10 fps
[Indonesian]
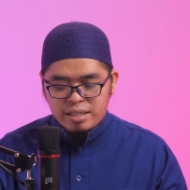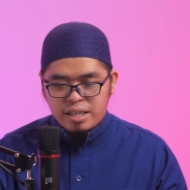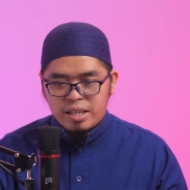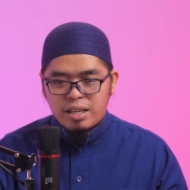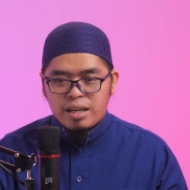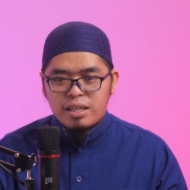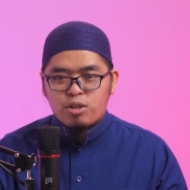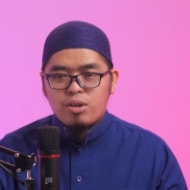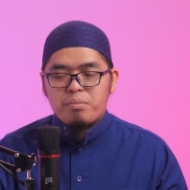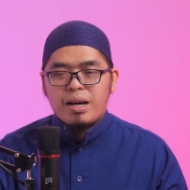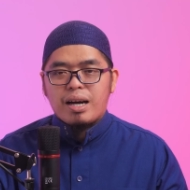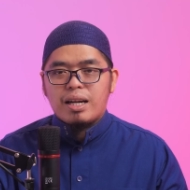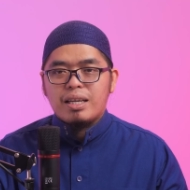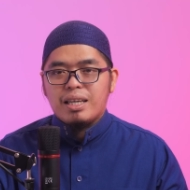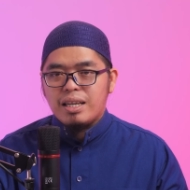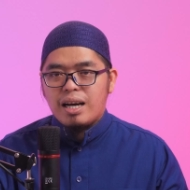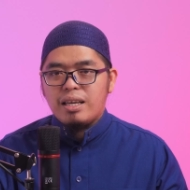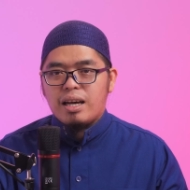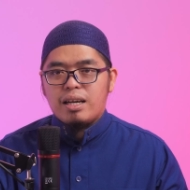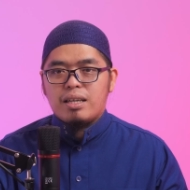Jadi salah satu yang menghalangi
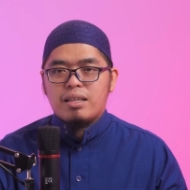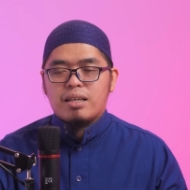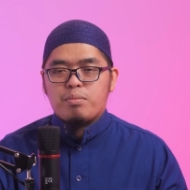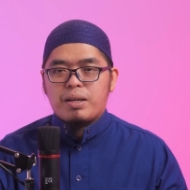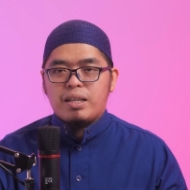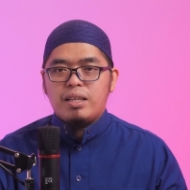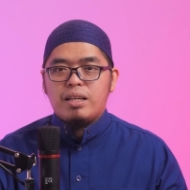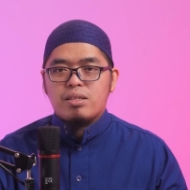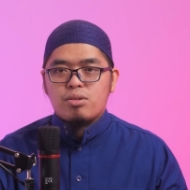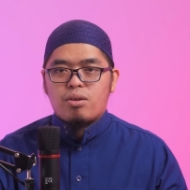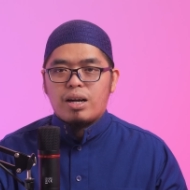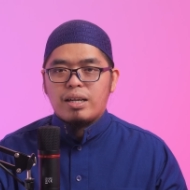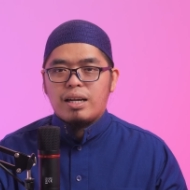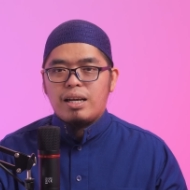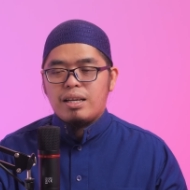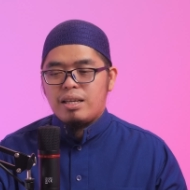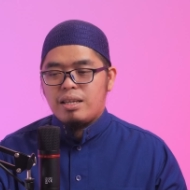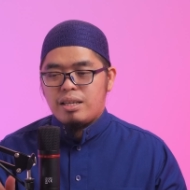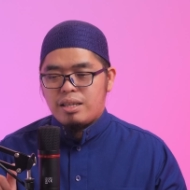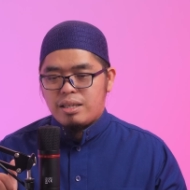hidayah kepada diri seseorang adalah
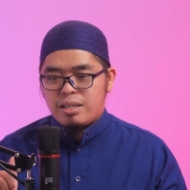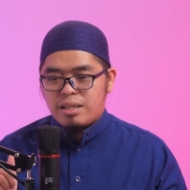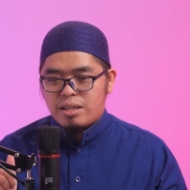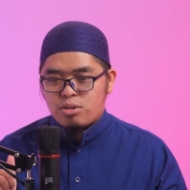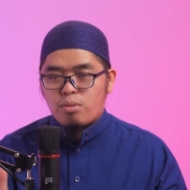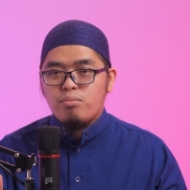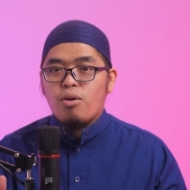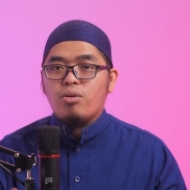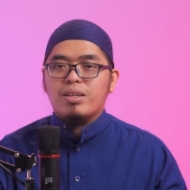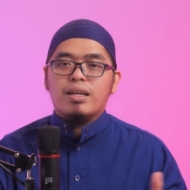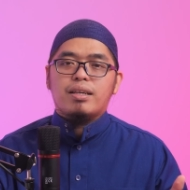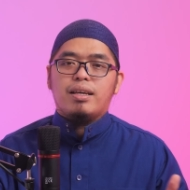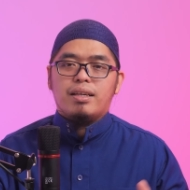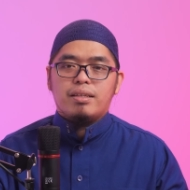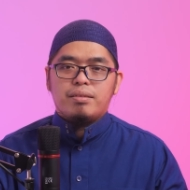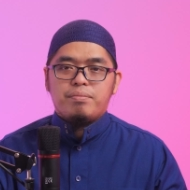sombong dengki.